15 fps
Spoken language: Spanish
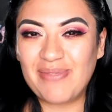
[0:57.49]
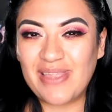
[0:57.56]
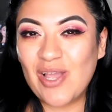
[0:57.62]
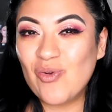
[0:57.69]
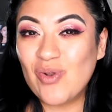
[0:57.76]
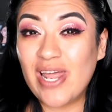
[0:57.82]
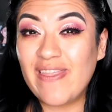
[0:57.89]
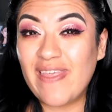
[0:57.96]

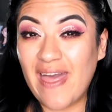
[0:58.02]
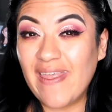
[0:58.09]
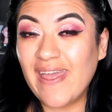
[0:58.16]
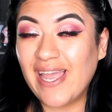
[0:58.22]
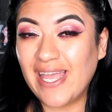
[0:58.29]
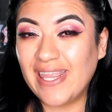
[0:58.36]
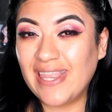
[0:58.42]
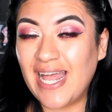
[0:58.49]
tengo una idea de
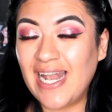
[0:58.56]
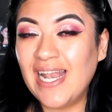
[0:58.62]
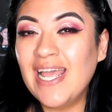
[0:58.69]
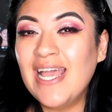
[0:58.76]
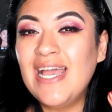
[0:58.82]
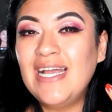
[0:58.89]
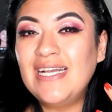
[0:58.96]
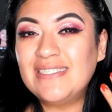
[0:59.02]
qué tal
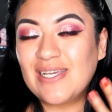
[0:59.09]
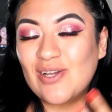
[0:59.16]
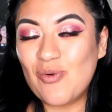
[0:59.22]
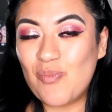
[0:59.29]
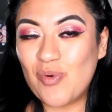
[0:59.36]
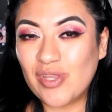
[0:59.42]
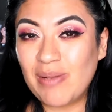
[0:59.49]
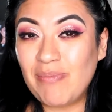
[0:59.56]
se
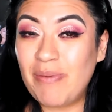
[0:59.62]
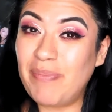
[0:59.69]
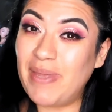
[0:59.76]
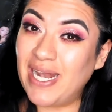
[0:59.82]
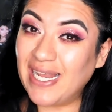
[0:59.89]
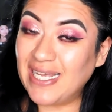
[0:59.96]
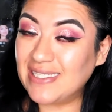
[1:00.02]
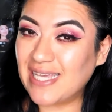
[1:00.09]
comporta mi
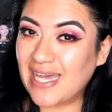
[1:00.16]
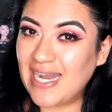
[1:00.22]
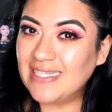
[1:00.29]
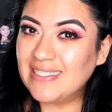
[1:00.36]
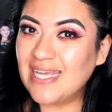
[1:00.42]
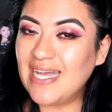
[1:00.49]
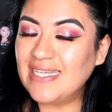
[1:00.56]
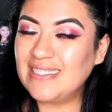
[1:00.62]
piel que es
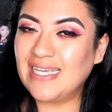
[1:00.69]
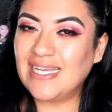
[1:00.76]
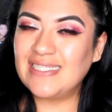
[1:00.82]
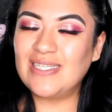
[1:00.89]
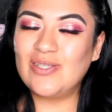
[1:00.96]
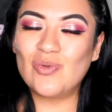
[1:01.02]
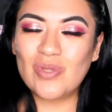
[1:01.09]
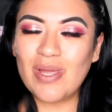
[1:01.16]
grasa, así que
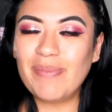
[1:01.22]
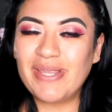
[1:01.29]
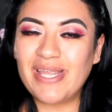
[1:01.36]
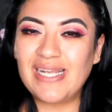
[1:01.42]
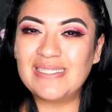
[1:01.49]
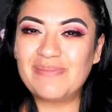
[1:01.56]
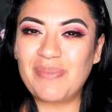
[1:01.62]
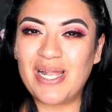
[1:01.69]
si tú también
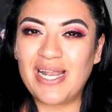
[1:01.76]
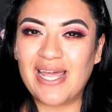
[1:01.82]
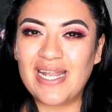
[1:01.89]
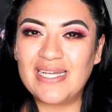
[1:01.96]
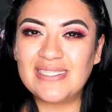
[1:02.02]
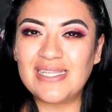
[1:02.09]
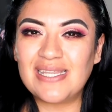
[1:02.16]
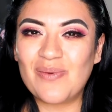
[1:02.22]
tienes piel
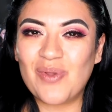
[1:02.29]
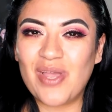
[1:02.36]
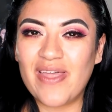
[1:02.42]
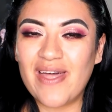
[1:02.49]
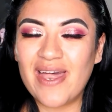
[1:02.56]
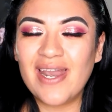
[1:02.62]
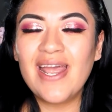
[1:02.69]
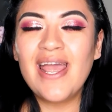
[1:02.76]
grasa, te voy a
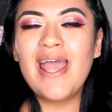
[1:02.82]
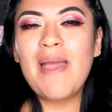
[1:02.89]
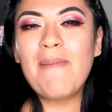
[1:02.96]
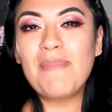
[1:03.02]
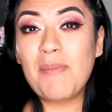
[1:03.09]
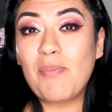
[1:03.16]
dar mi